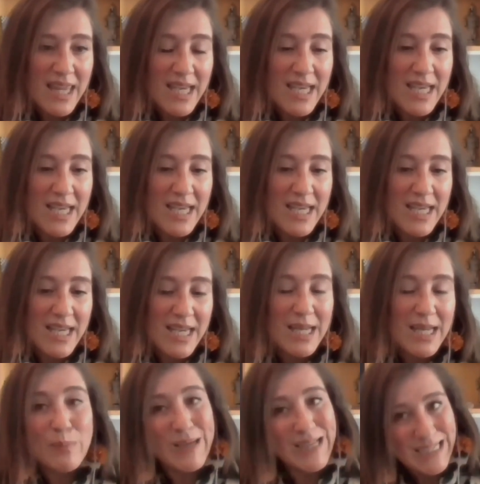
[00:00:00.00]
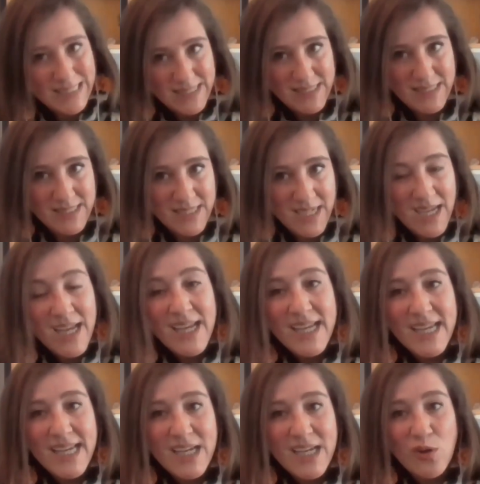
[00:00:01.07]
de, eh, país,
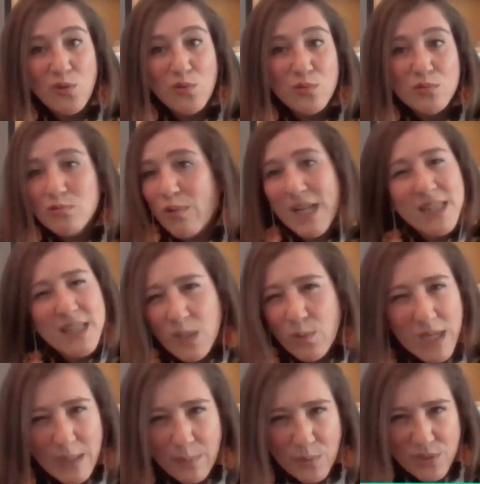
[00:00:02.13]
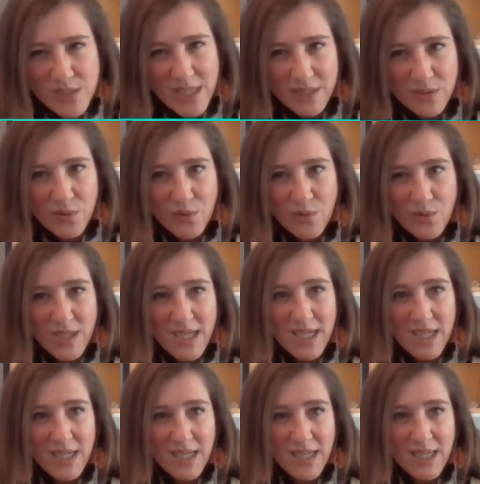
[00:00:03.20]
eh, con un 49%
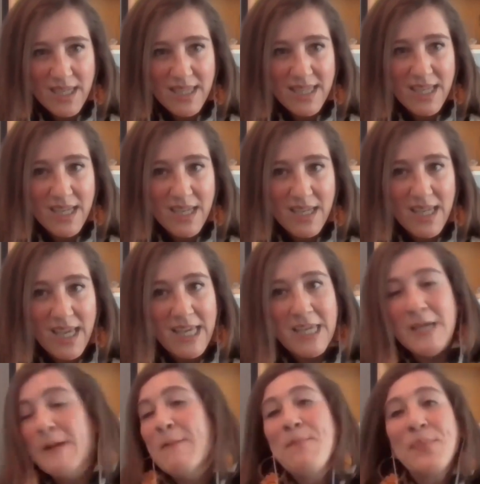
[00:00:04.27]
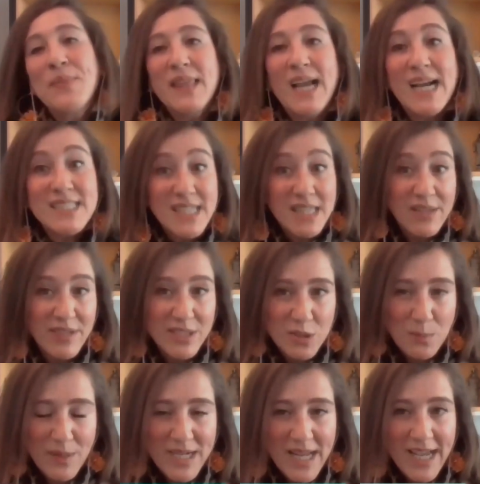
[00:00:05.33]
de, de GI, de gases de
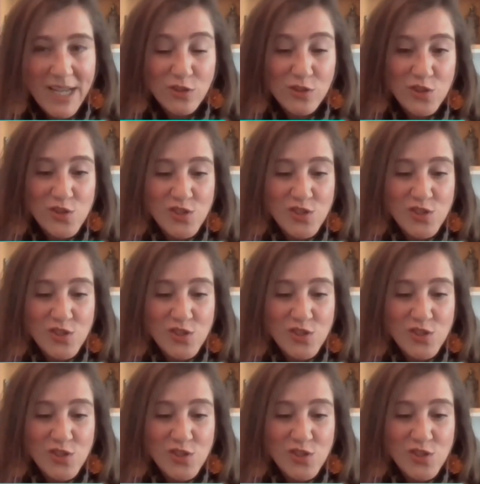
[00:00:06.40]
efecto invernadero.